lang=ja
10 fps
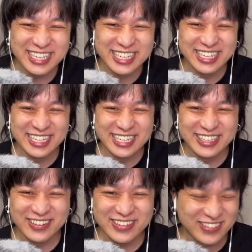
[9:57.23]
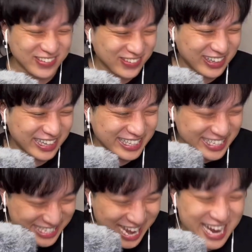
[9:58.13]
えー、ということで
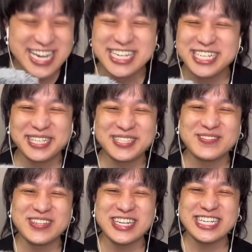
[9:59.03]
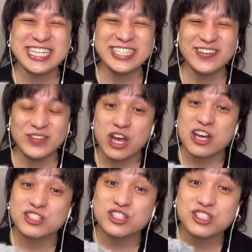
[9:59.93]
ですね、2月3日金曜日、
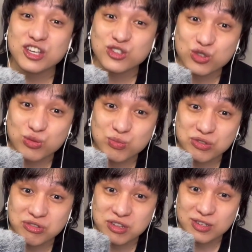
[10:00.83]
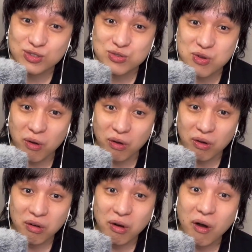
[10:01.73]
節分です
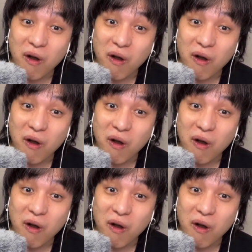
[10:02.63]
よ。